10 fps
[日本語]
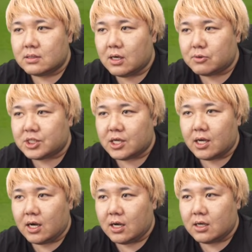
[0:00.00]
あ欲しいい
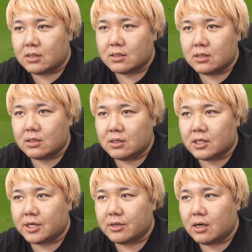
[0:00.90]

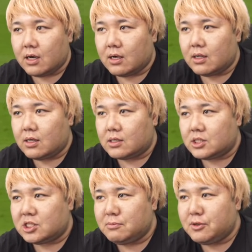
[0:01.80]
ける
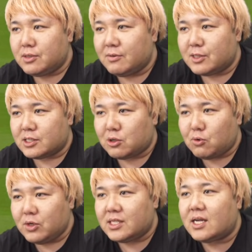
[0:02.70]
シメオネでもねそ
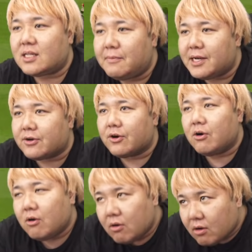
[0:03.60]
こいたらダメなのよ
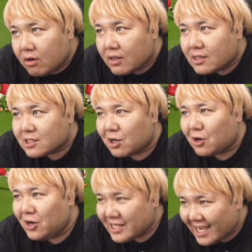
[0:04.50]
そ
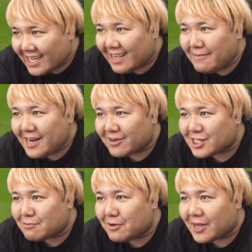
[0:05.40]
こいたらダメなの
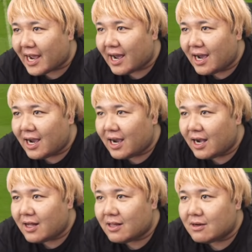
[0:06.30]
シメオネオッ
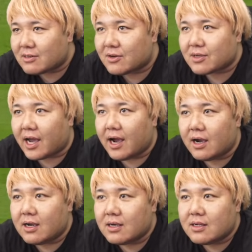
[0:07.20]

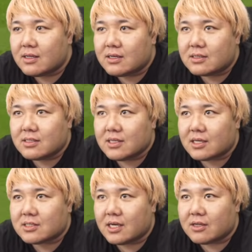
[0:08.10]
ケー逆
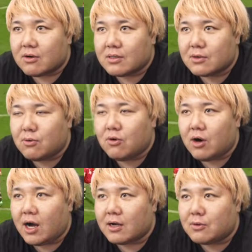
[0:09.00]
サイドここ
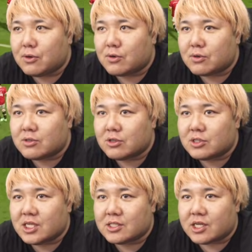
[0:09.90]
あこれこれ
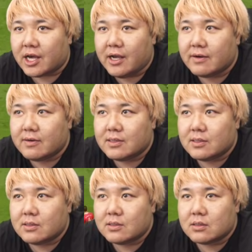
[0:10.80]
クロスチャンスじゃない
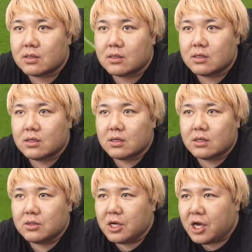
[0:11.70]

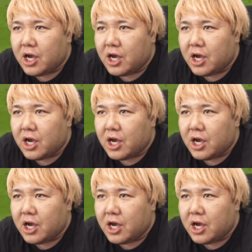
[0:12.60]
ねえ